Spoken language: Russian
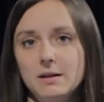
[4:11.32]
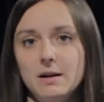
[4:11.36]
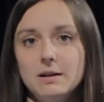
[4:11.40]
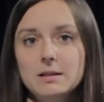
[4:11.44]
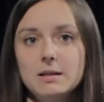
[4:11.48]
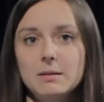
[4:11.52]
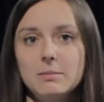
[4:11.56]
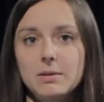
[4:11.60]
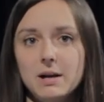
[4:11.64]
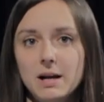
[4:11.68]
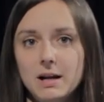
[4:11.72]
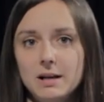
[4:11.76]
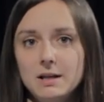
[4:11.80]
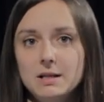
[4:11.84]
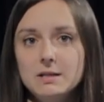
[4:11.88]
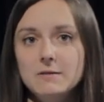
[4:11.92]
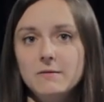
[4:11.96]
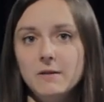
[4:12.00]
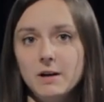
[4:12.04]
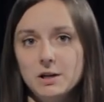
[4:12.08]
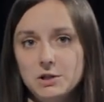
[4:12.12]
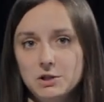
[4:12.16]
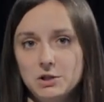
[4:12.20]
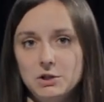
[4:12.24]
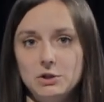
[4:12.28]
разобрались в
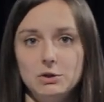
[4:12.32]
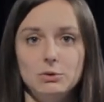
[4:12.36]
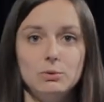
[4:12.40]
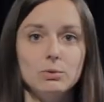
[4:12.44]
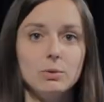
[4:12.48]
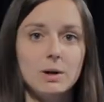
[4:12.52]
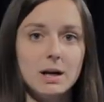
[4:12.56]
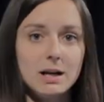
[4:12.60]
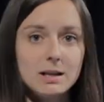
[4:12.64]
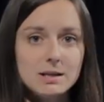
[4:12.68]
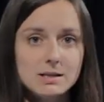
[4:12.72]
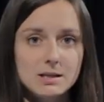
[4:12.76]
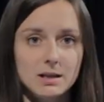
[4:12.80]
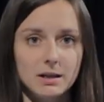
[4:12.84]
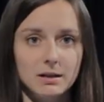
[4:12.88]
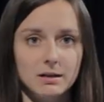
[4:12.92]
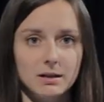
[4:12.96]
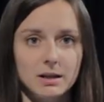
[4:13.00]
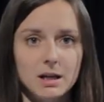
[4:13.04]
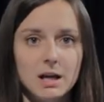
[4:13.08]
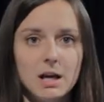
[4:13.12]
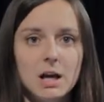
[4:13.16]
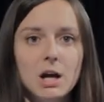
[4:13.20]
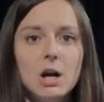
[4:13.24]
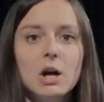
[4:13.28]
вашей ситуации,
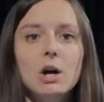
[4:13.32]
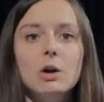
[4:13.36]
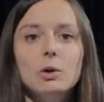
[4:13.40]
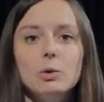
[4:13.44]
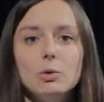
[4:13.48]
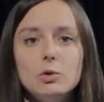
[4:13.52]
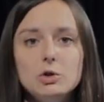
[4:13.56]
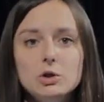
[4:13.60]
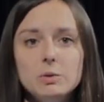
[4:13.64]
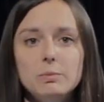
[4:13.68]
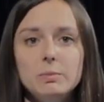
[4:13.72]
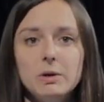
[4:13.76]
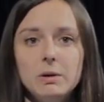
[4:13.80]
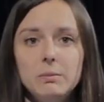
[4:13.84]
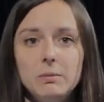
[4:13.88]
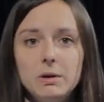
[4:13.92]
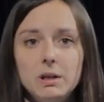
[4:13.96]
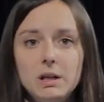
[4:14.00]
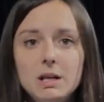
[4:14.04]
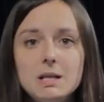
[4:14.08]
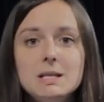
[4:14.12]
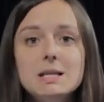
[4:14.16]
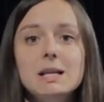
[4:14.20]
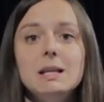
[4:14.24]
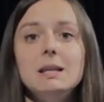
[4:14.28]
лучше
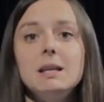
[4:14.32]
применить